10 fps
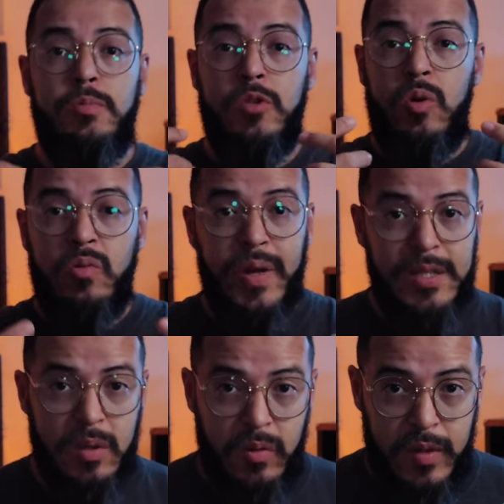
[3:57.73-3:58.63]
ter esse tipo de
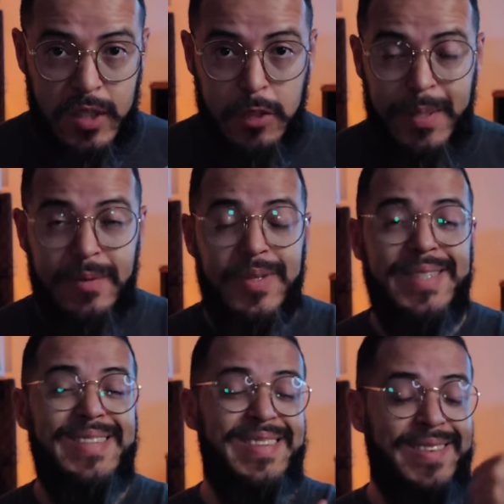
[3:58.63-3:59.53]
conversa com vocês para que
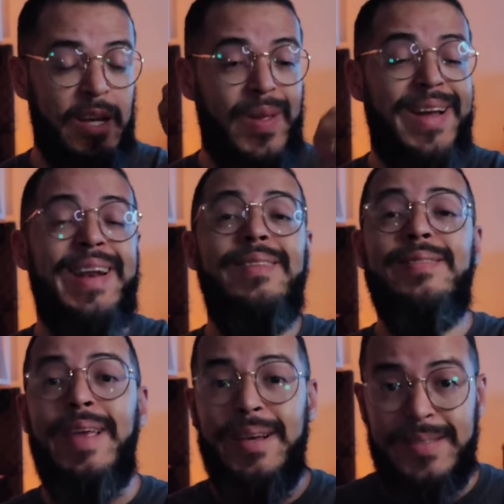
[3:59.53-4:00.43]
vocês entendam a
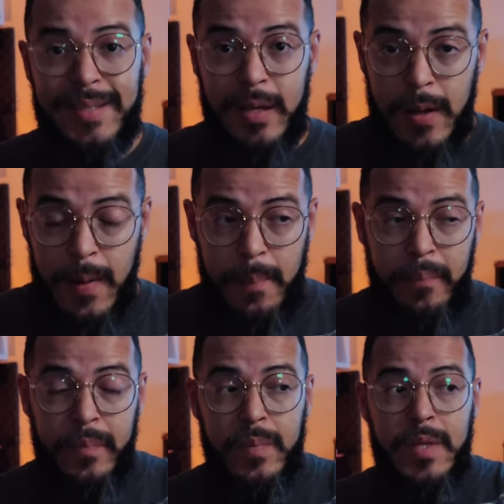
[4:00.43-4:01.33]
grandeza
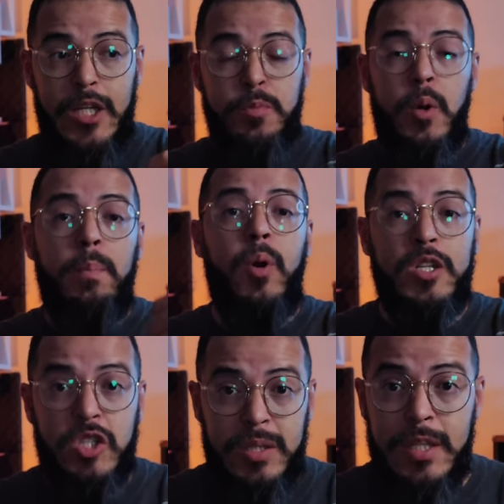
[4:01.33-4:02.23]
das
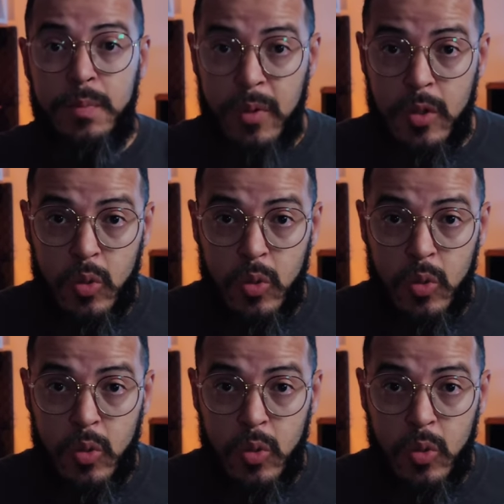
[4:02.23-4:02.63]
propostas desse